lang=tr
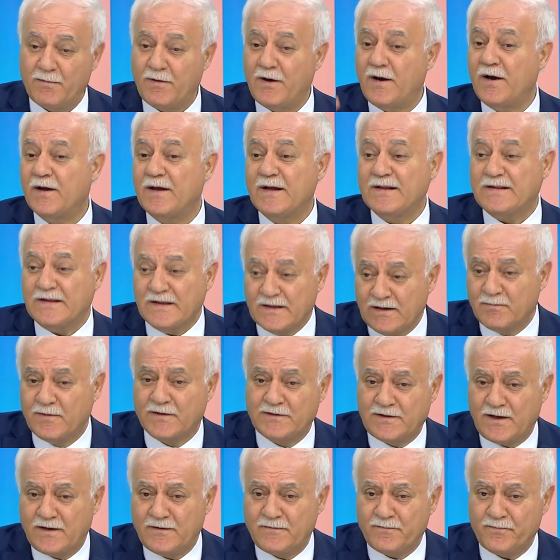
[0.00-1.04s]
Ama ayet
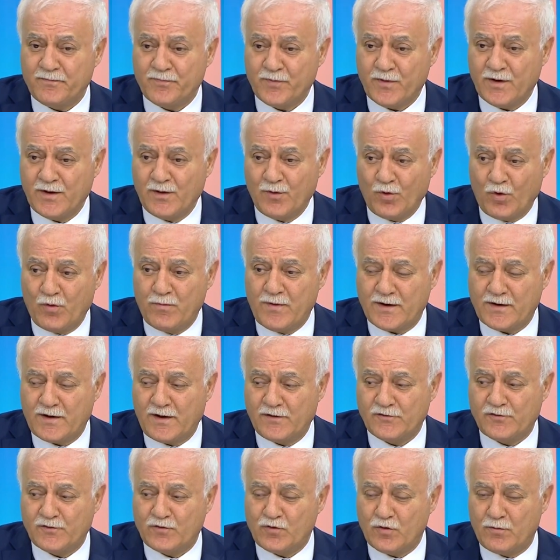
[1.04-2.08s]
inmeden Ömer
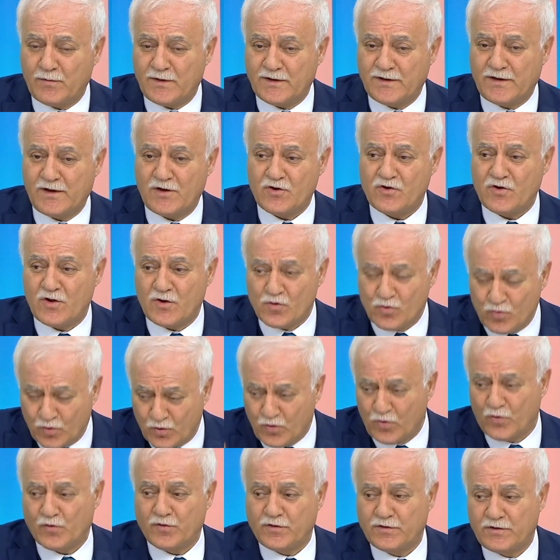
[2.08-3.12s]
Hazreti Ömer keşke
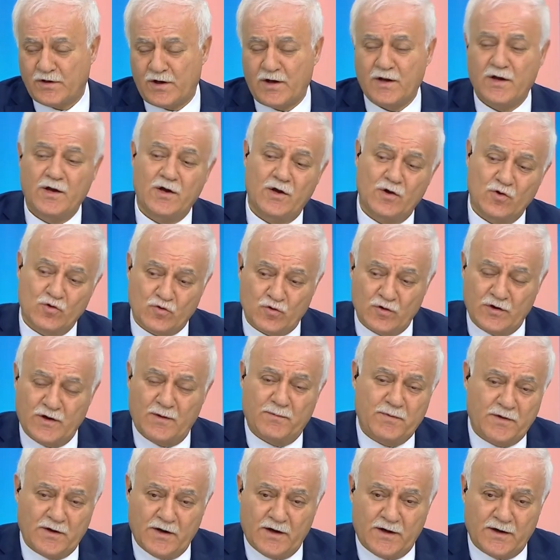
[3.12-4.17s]
şu konuda
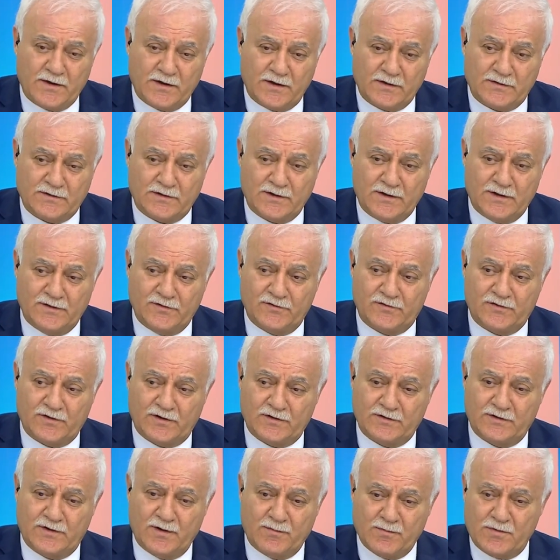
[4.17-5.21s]
şöyle bir ayet
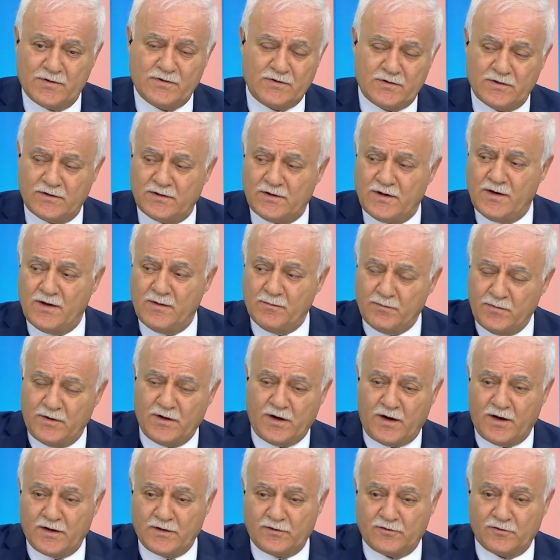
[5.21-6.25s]
inse demiştir
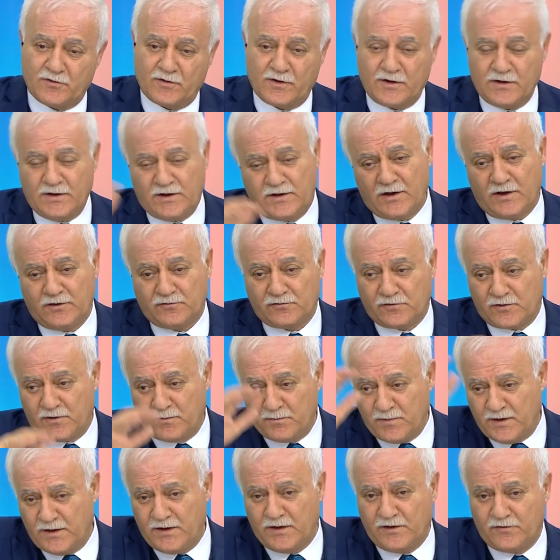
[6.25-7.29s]
bir ay sonra, iki ay
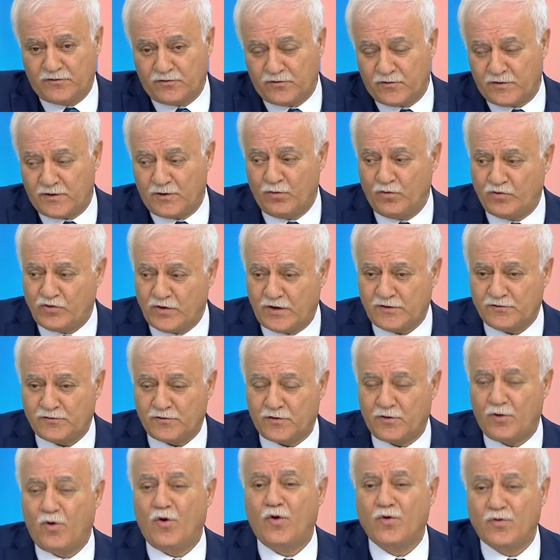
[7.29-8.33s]
sonra, bir yıl sonra, üç ay
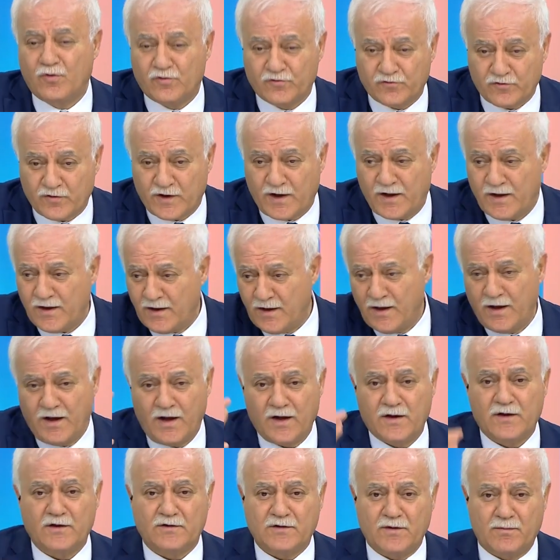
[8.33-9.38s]
sonra, on gün sonra
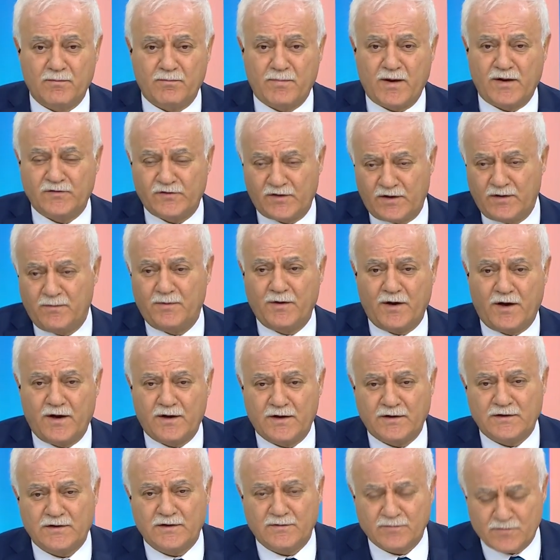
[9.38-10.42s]
hakikaten benzeri bir
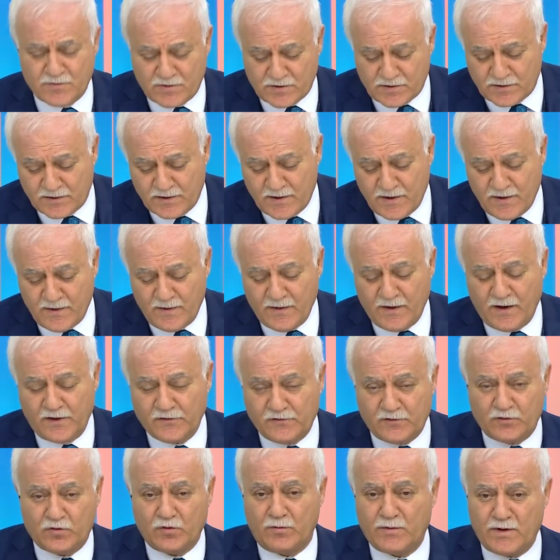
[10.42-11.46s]
ayet inmiştir.
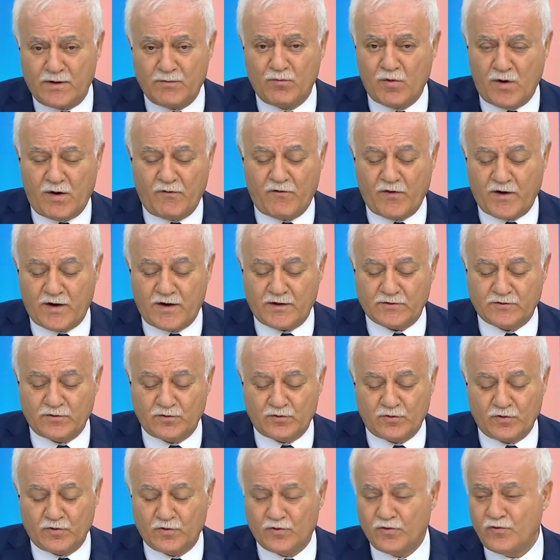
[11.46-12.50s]
Hazreti Ömer'in
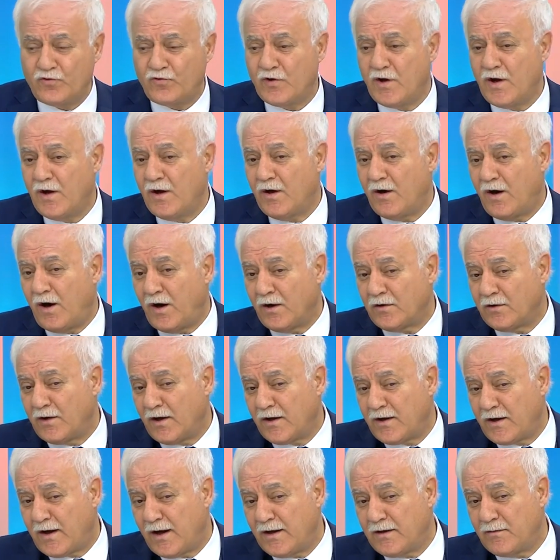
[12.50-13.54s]
muvaffakatı diyoruz.
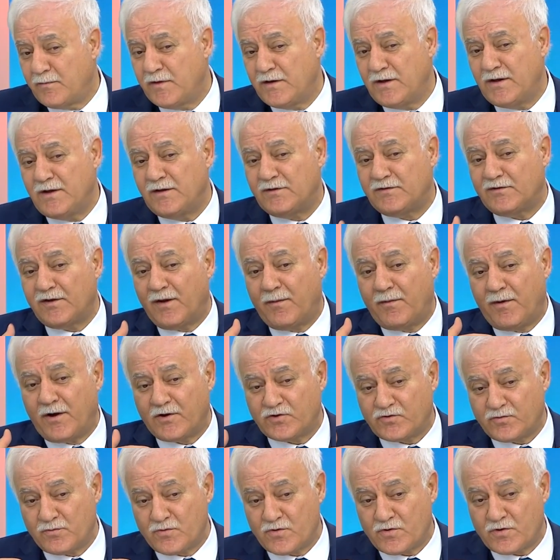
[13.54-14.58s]
Allah kalbini
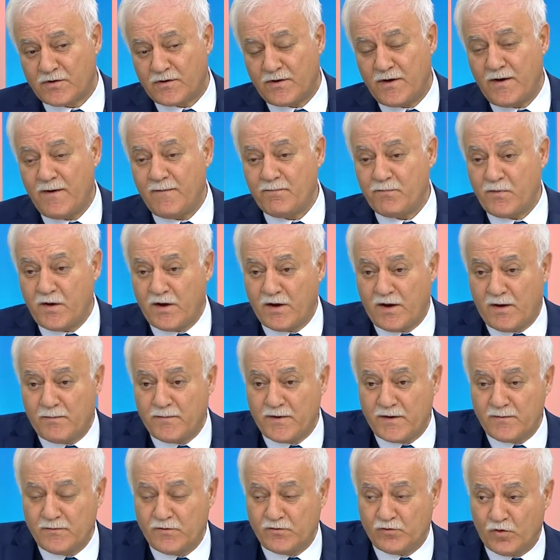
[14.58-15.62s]
İslam'a açmıştır.
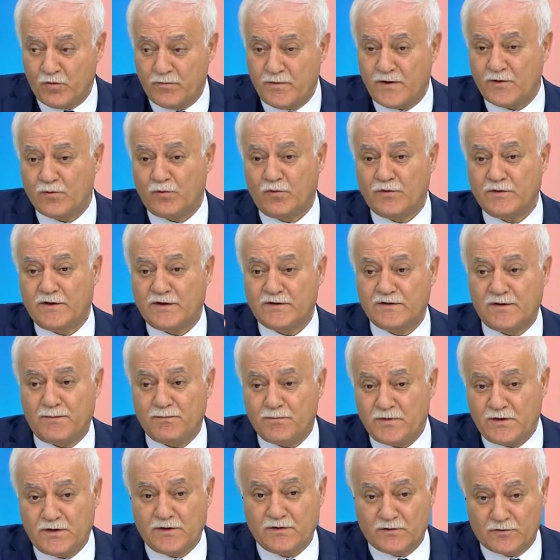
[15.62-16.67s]
Peygamberimiz Ömer
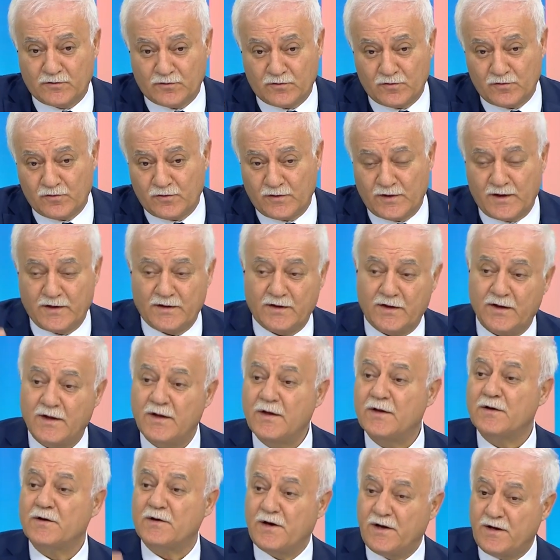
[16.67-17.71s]
onlardan biridir diyor. Yani
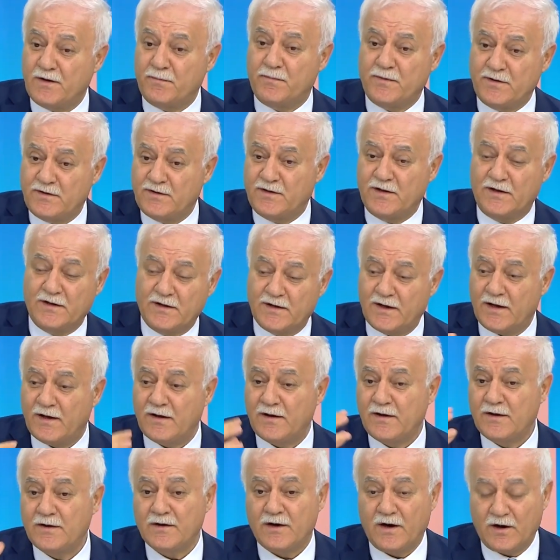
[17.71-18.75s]
kalbi
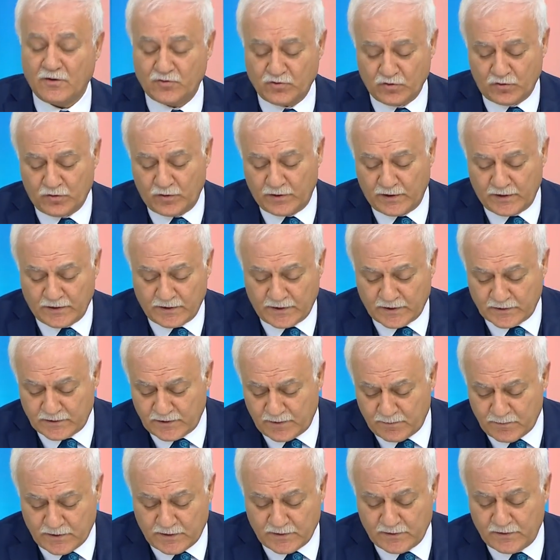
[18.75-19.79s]
dine açık
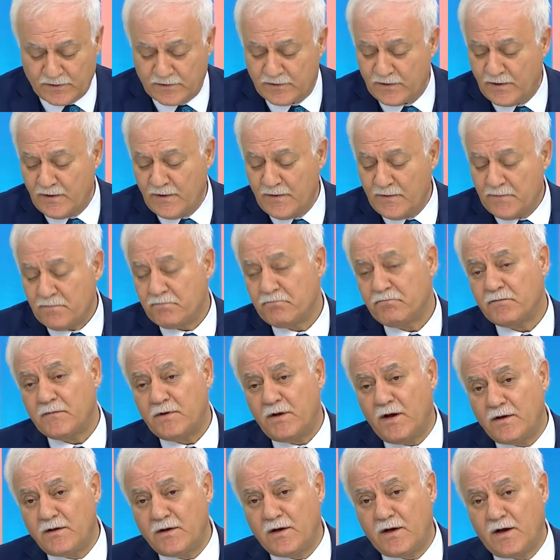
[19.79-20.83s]
olanlardan biridir.
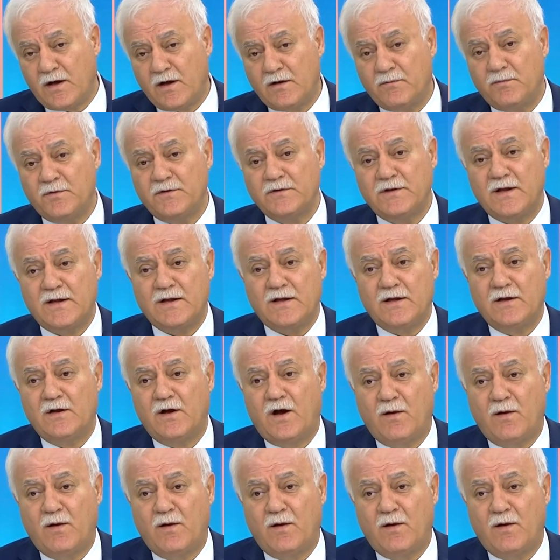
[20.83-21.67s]
Yani kalbinde